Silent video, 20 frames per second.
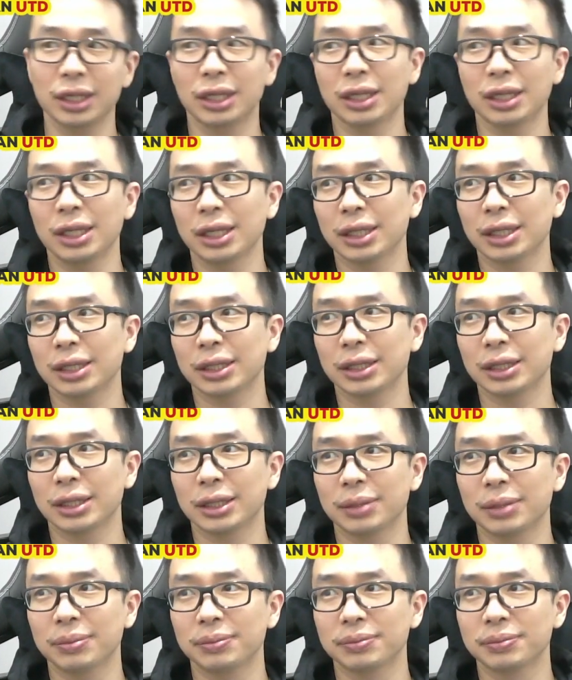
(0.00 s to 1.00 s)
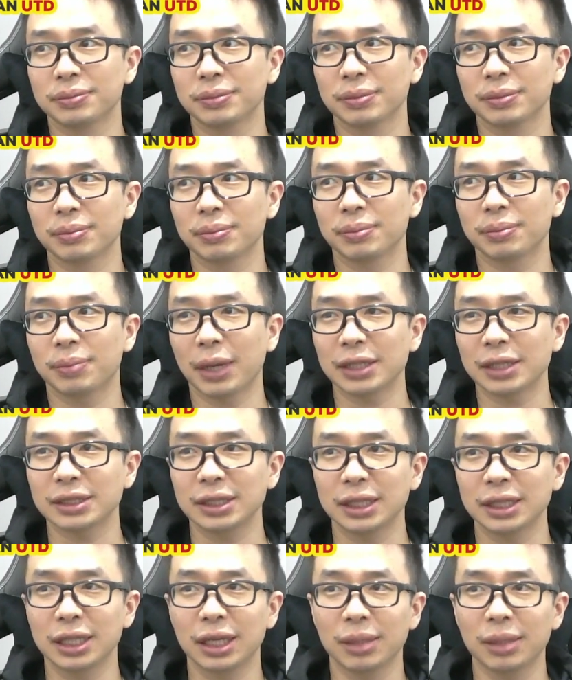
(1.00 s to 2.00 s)
Jadi um,
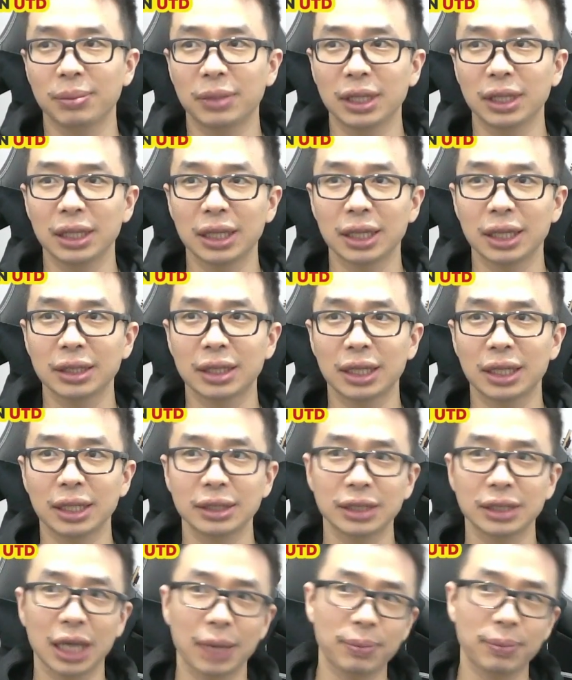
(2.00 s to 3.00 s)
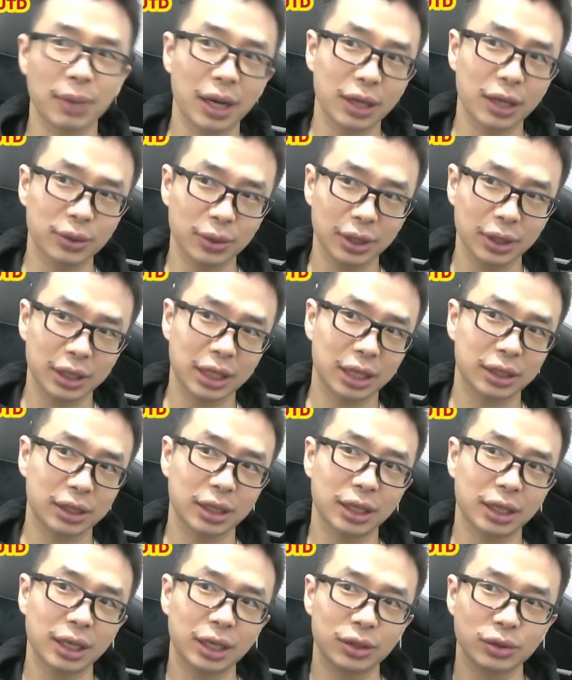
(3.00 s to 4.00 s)
passing yang brilian dari siapa itu ya dari
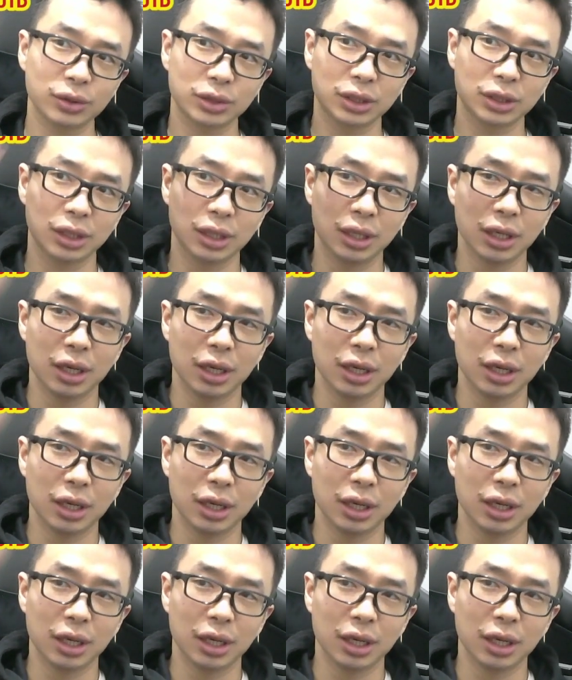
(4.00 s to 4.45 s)
tengah terus